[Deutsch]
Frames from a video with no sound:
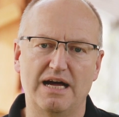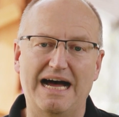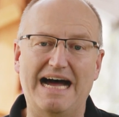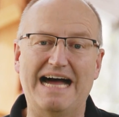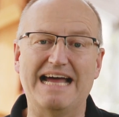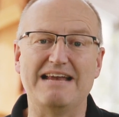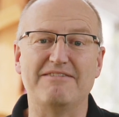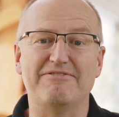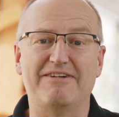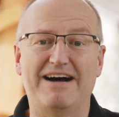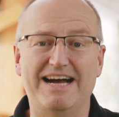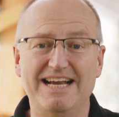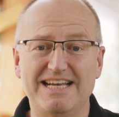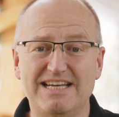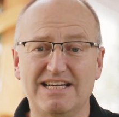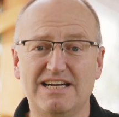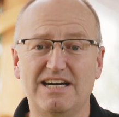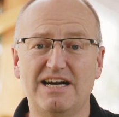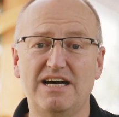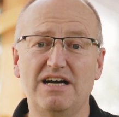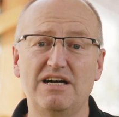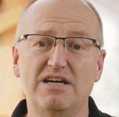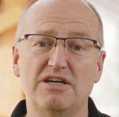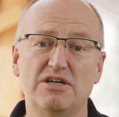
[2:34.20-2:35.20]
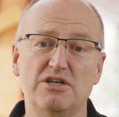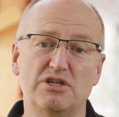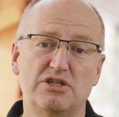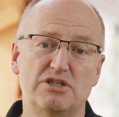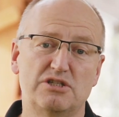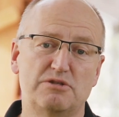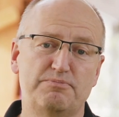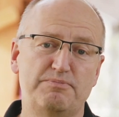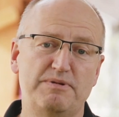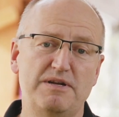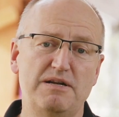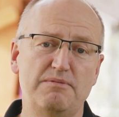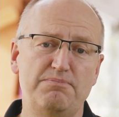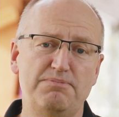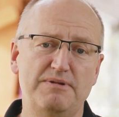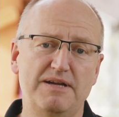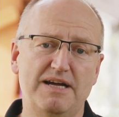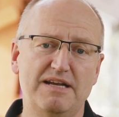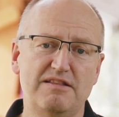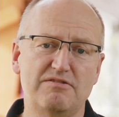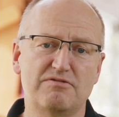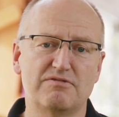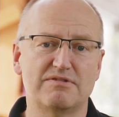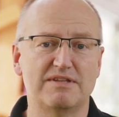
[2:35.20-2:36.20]
Ein weiterer
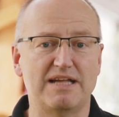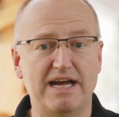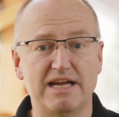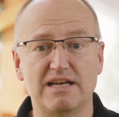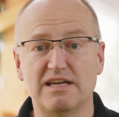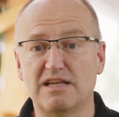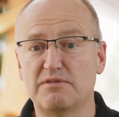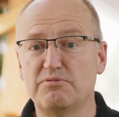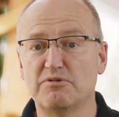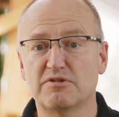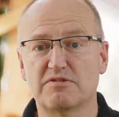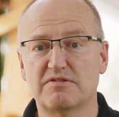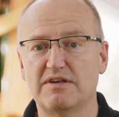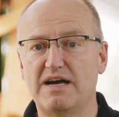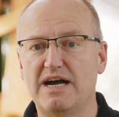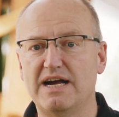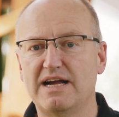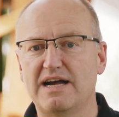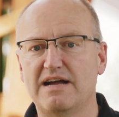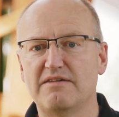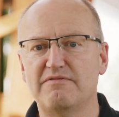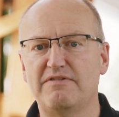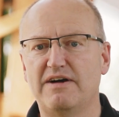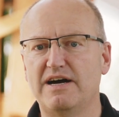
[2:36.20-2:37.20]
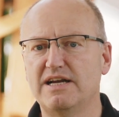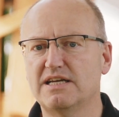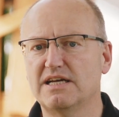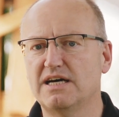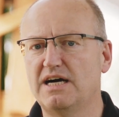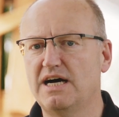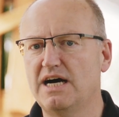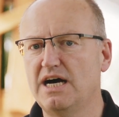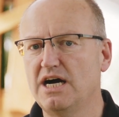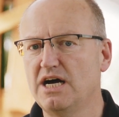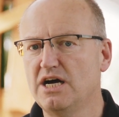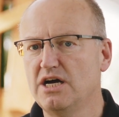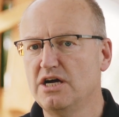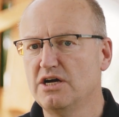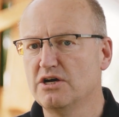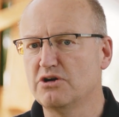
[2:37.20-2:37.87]
Spielplatz, nein, ich muss sagen, ein weiterer